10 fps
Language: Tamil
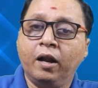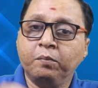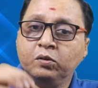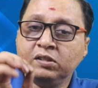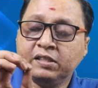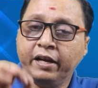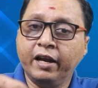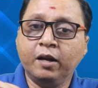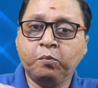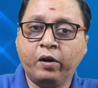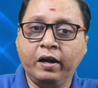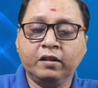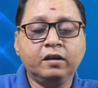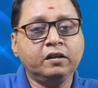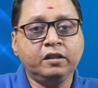நம்ம வந்து சரியான
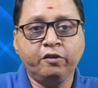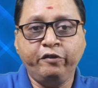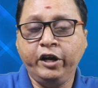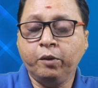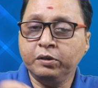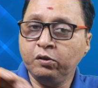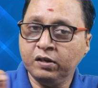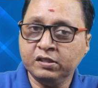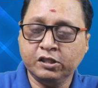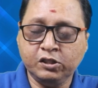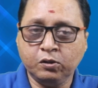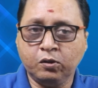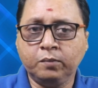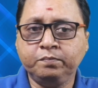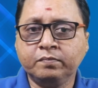முறையில் தான் இந்த வீடியோ பதிவெல்லாம்
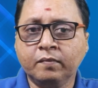செஞ்சுருக்குறோம்